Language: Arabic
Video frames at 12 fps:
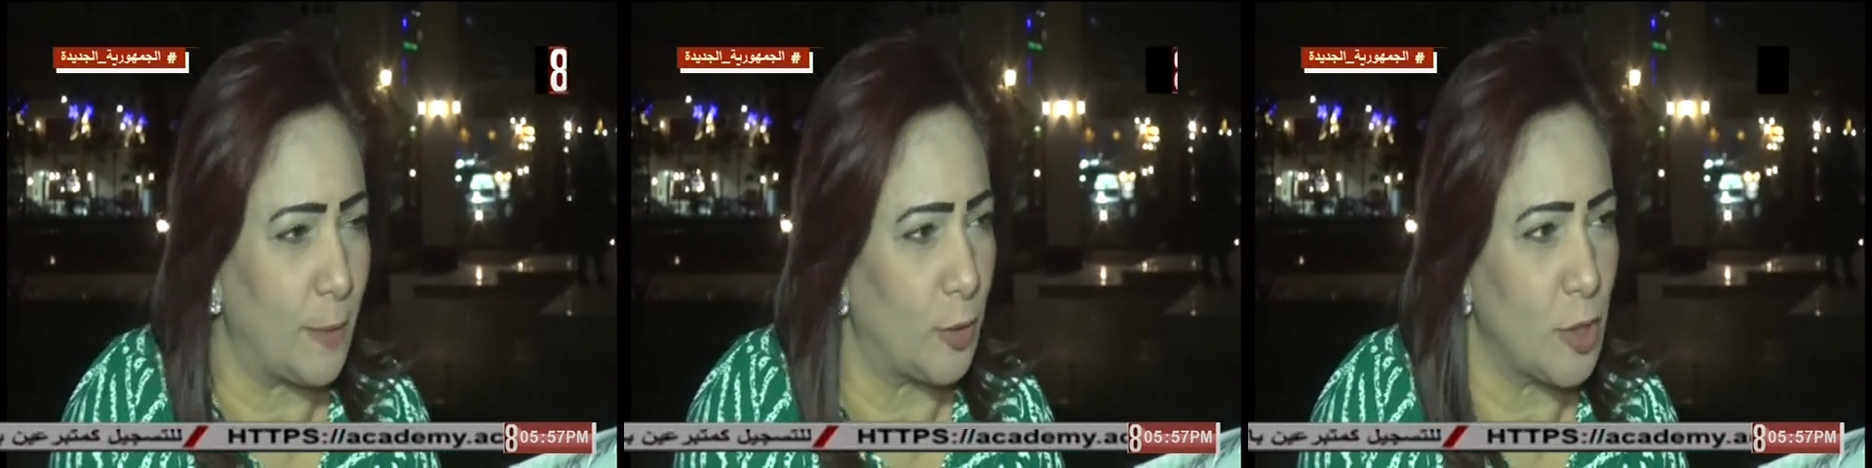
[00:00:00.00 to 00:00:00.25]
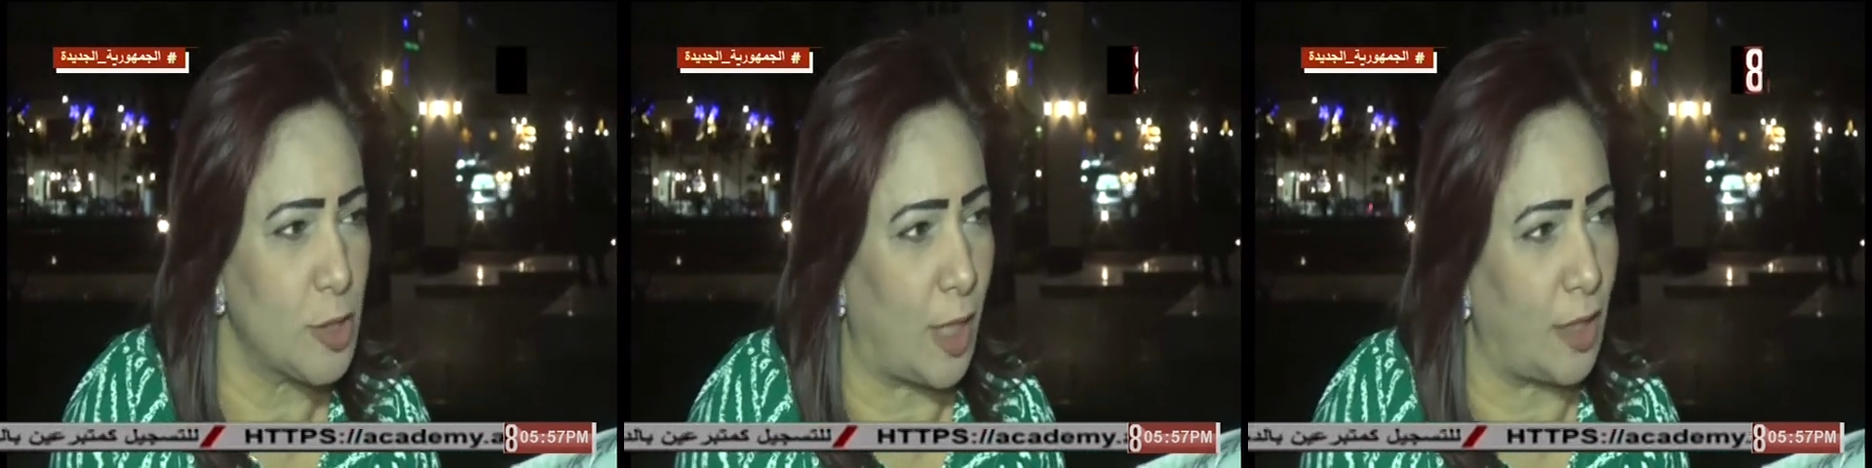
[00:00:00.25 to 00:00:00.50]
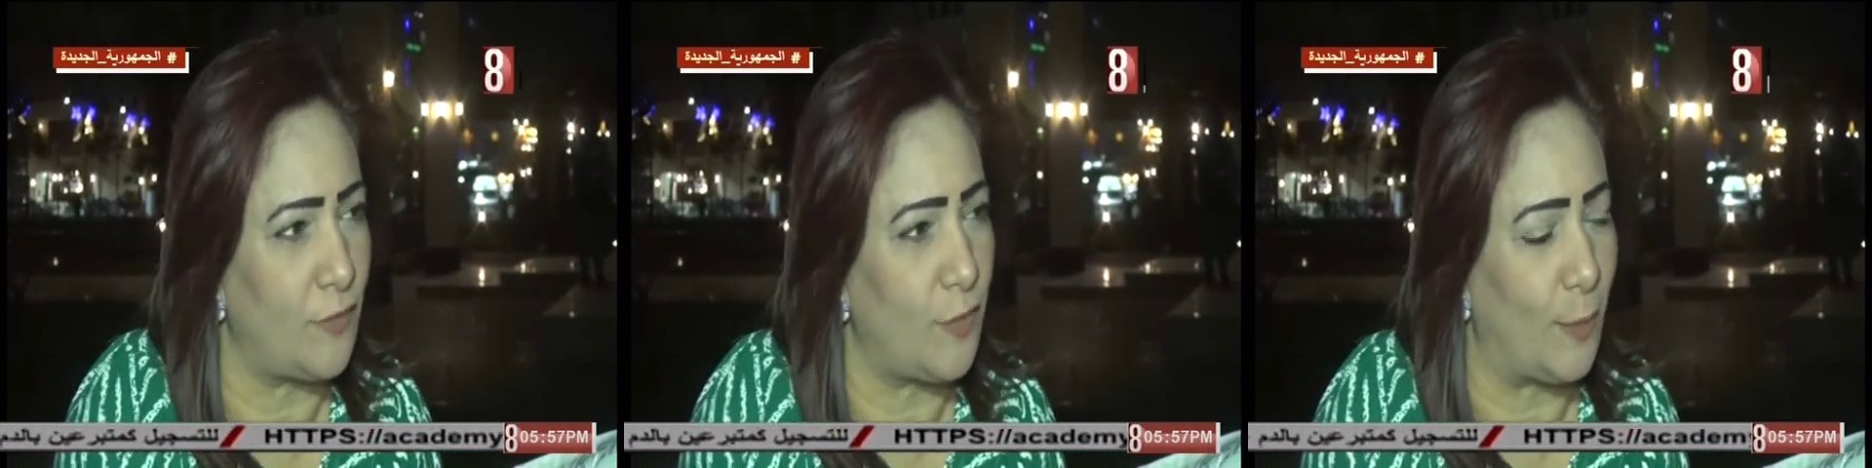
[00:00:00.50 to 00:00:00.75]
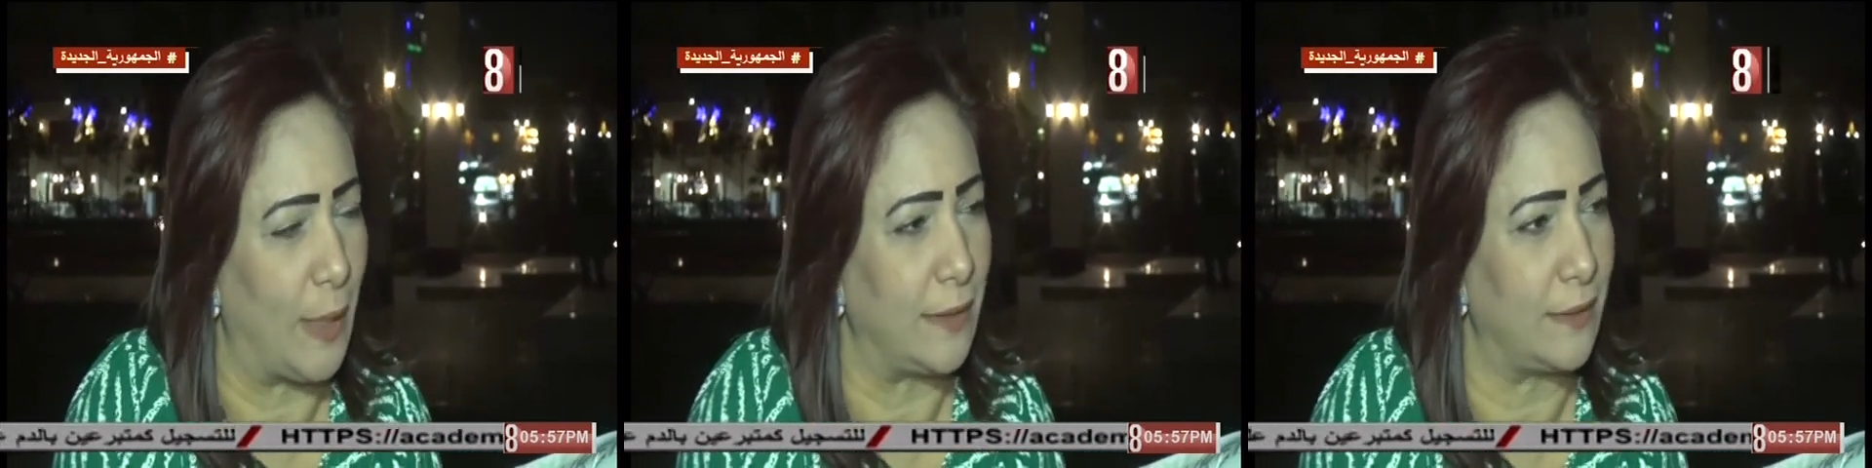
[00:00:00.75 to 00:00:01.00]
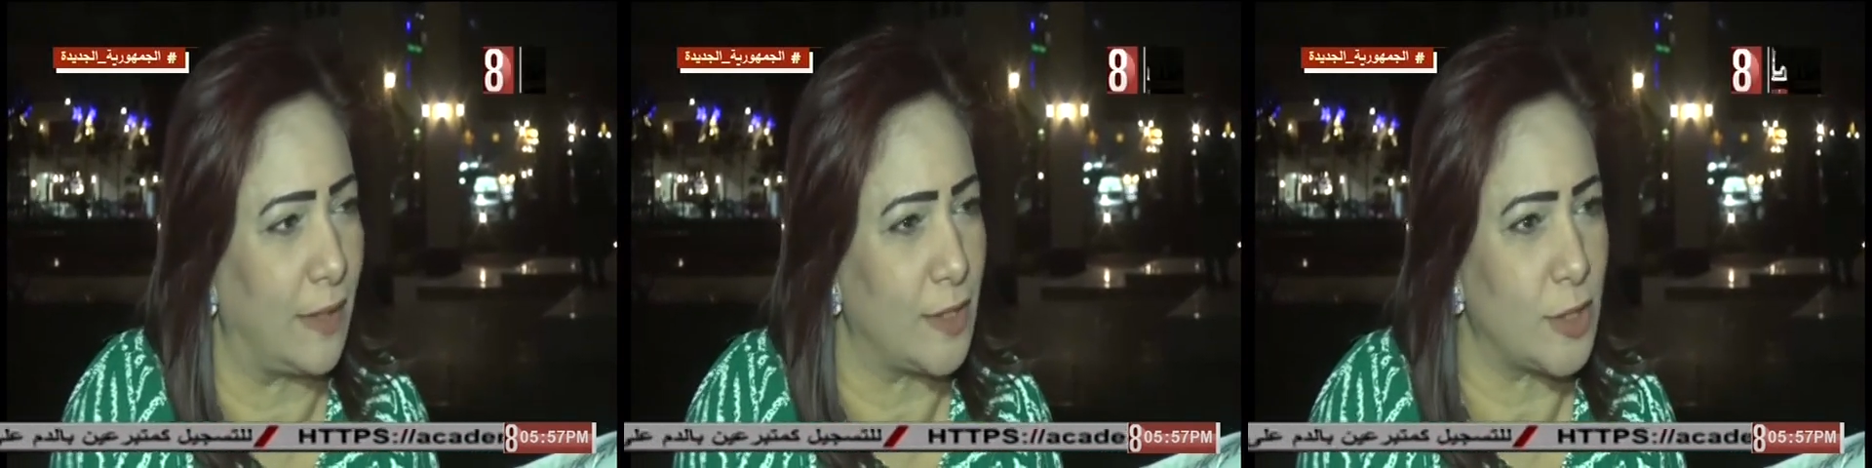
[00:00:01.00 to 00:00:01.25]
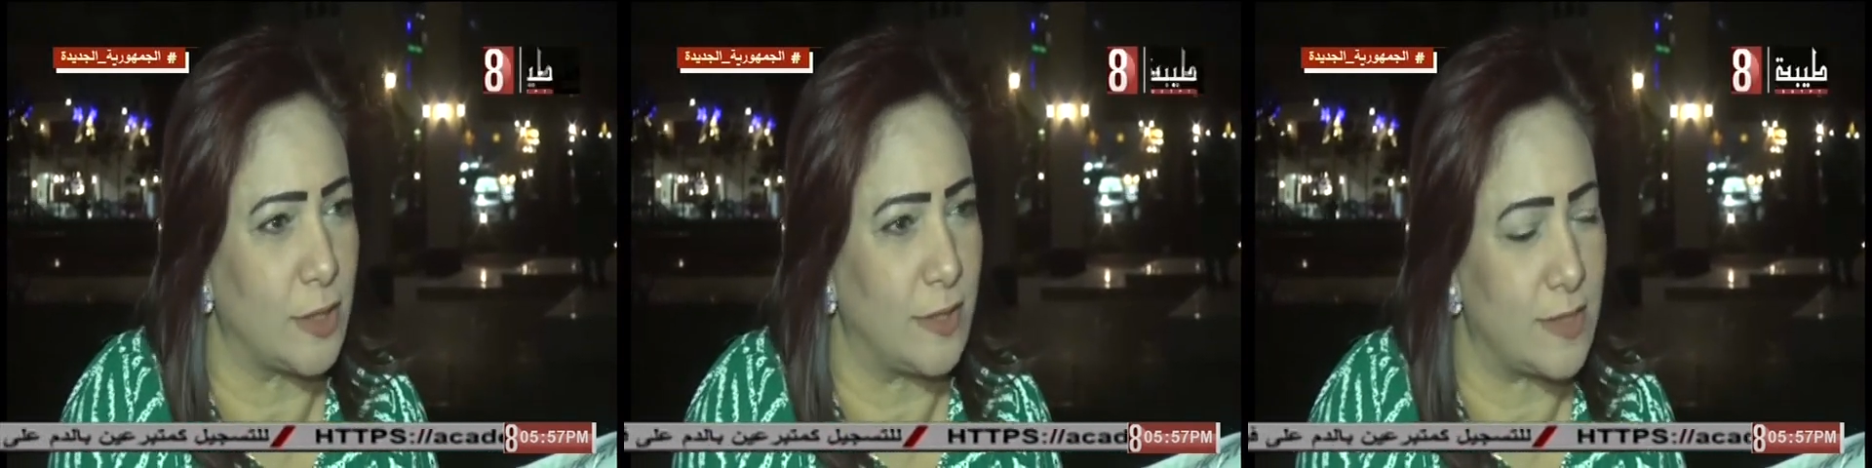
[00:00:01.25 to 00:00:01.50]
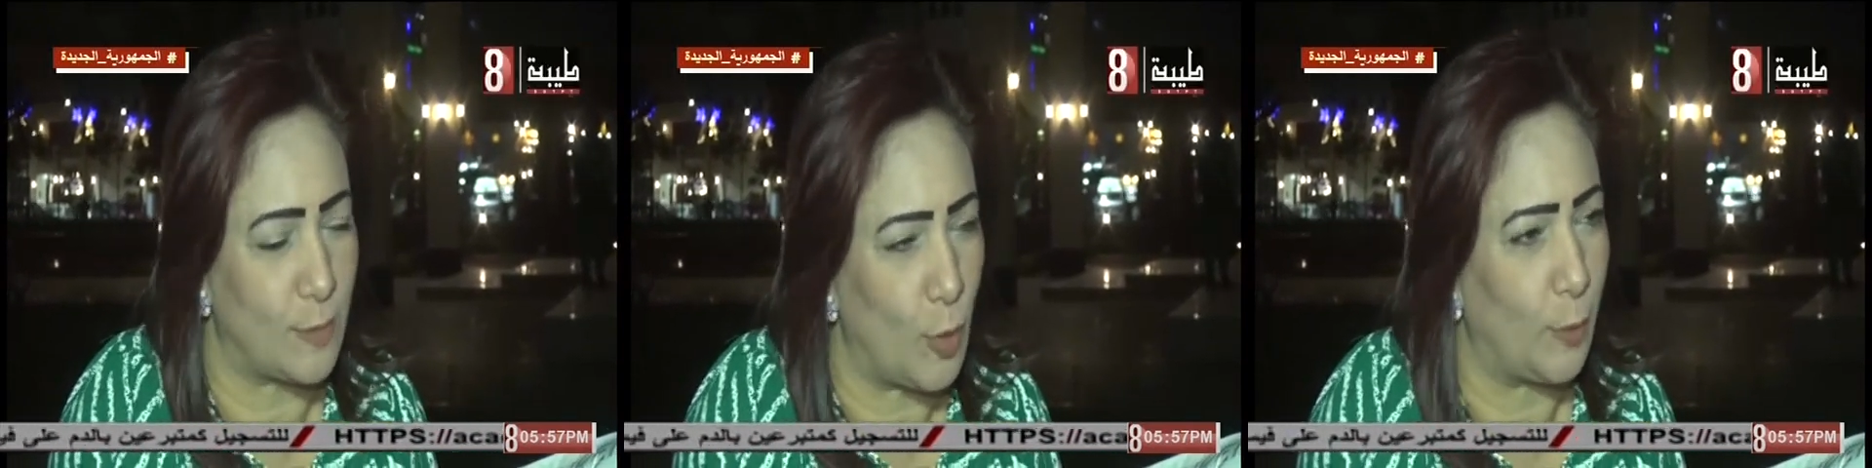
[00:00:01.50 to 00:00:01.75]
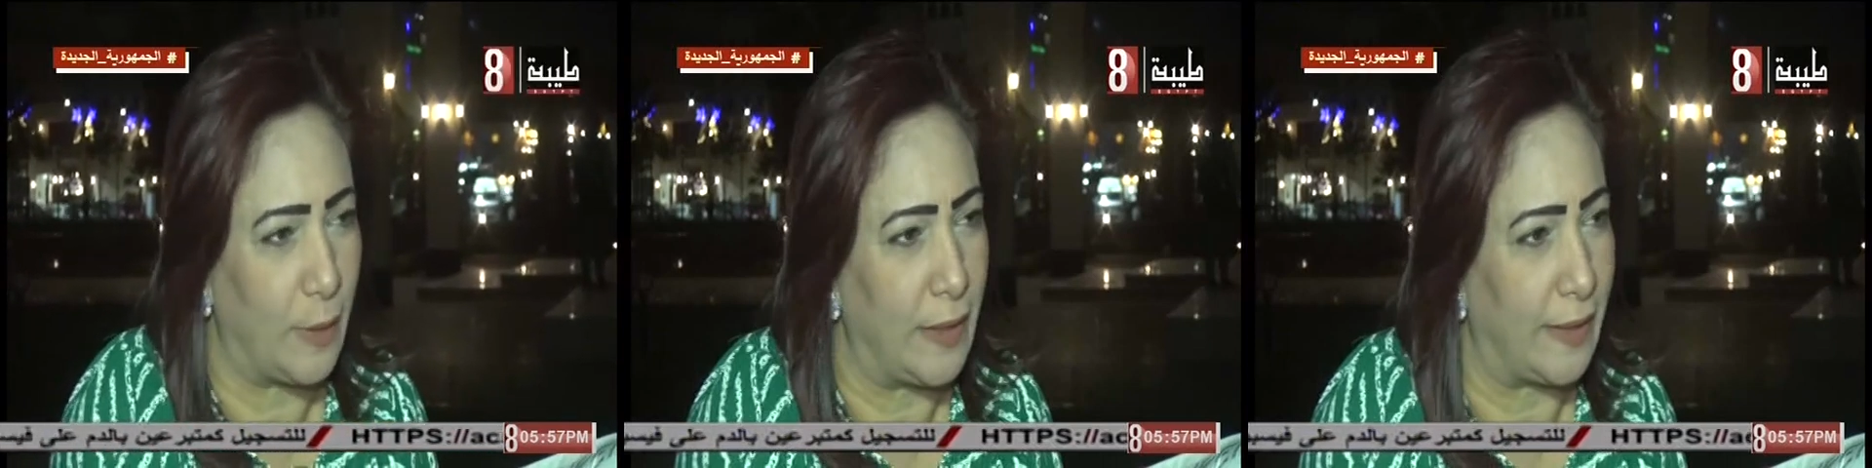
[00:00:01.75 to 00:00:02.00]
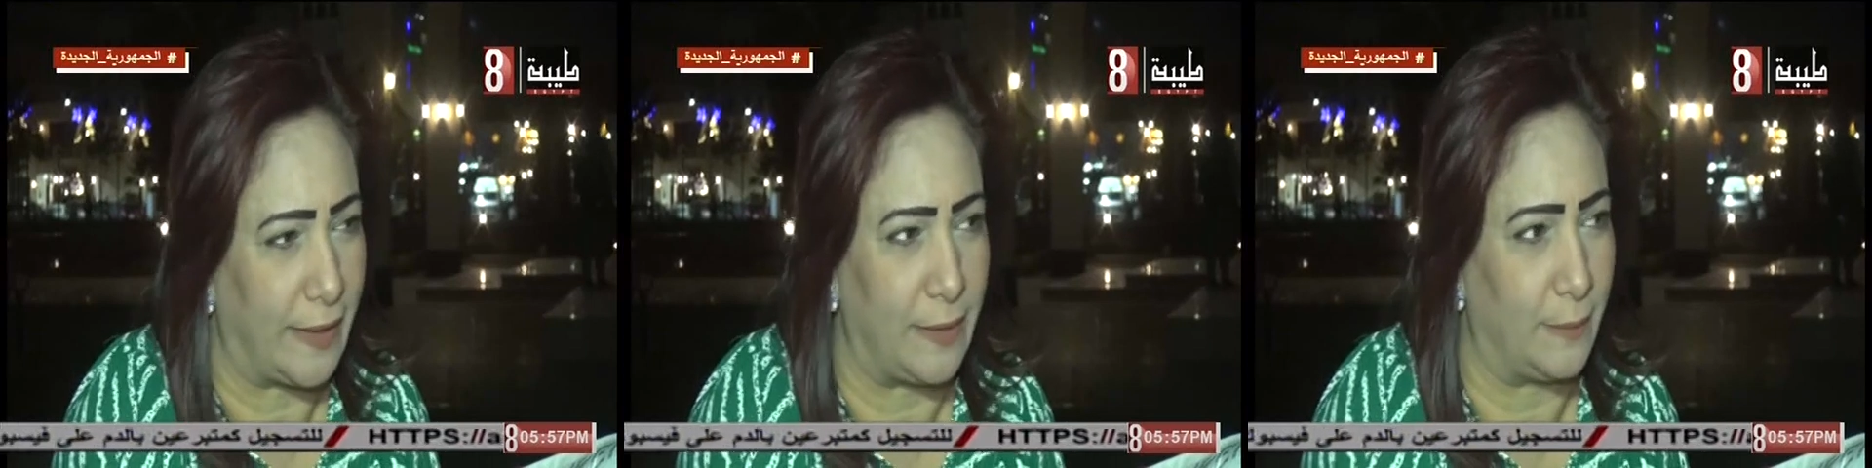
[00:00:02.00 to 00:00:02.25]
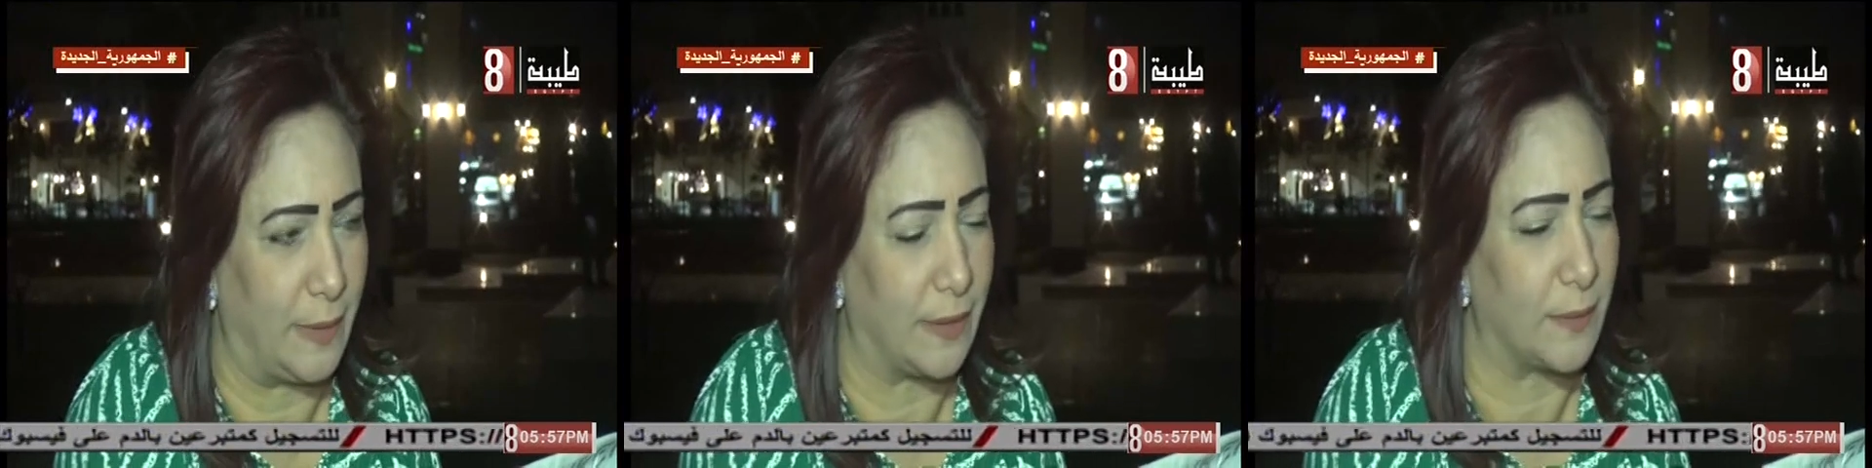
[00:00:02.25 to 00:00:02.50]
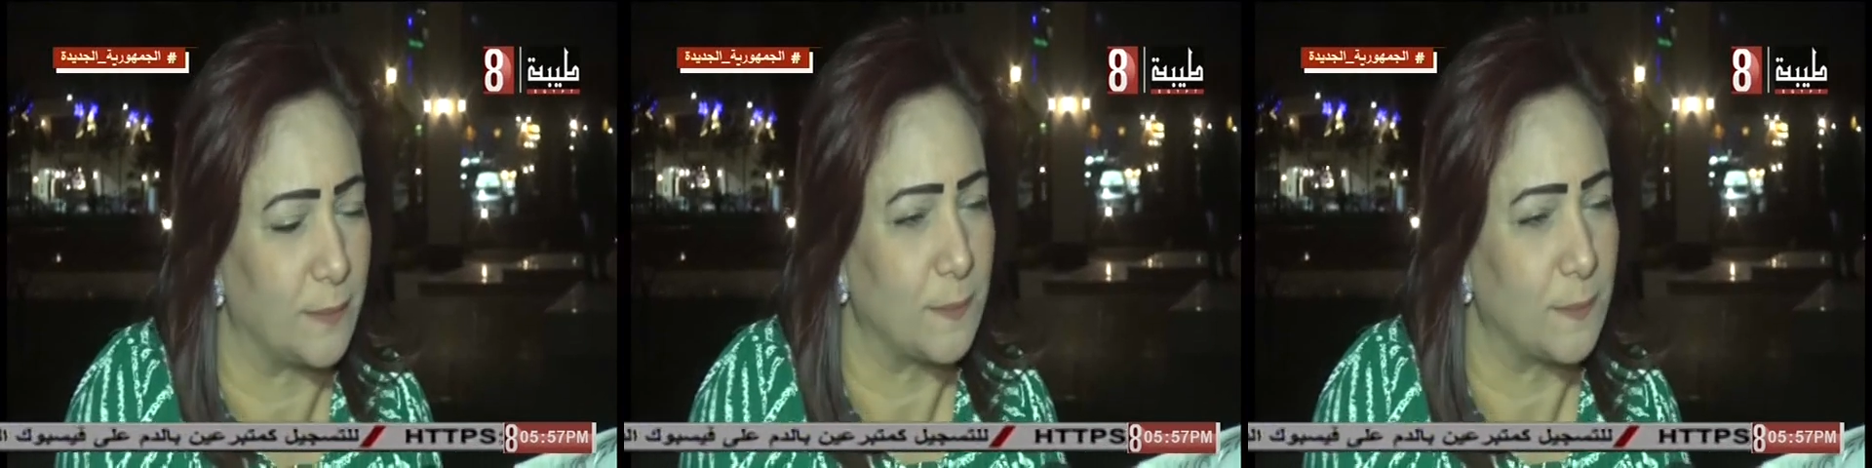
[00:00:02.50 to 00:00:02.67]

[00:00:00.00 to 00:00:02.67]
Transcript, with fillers: ما كناش نعرفهم حتى اسمهم ايه العلمي يعني